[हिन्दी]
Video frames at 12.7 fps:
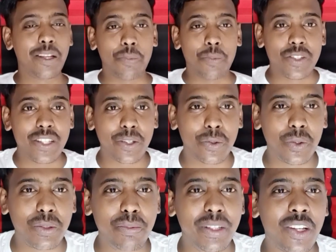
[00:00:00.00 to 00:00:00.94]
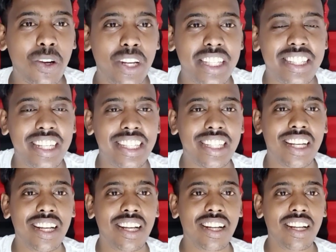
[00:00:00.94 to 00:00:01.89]
मुझे खुद भी नॉलेज नहीं
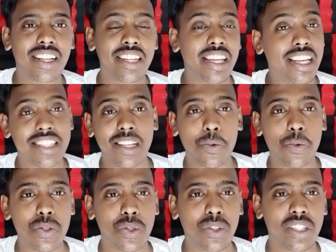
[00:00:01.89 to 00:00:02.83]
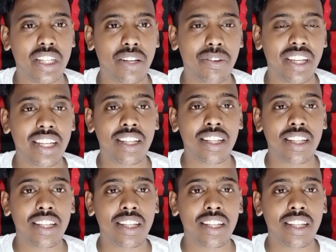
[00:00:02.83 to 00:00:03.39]
था कि ऐसा कुछ हो जावे